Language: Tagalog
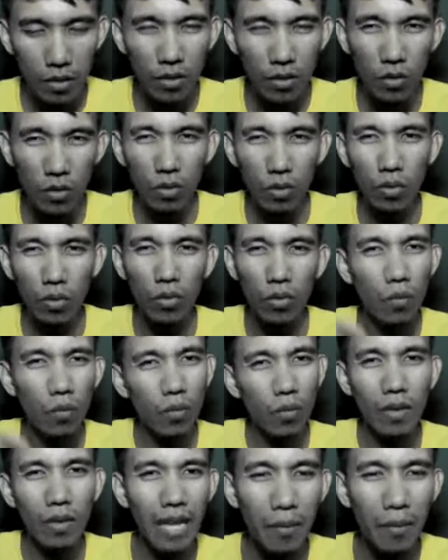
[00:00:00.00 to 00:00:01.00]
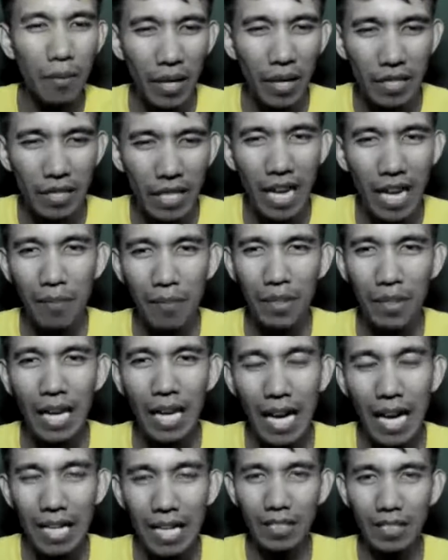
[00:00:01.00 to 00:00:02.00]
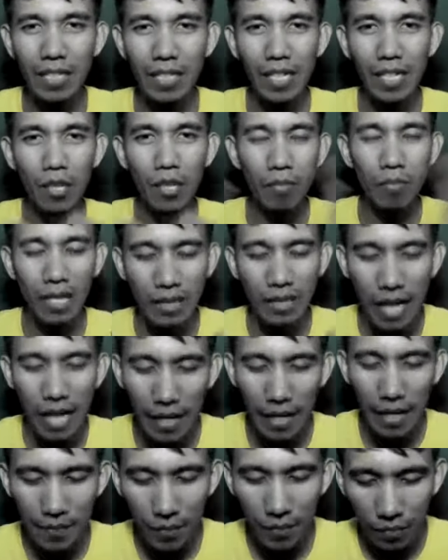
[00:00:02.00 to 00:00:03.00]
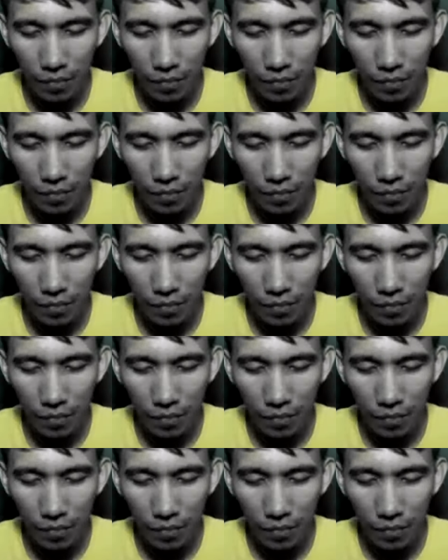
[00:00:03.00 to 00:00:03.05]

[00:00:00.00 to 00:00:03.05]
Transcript: So, lakbay sila, pinakalat na nila yung balita.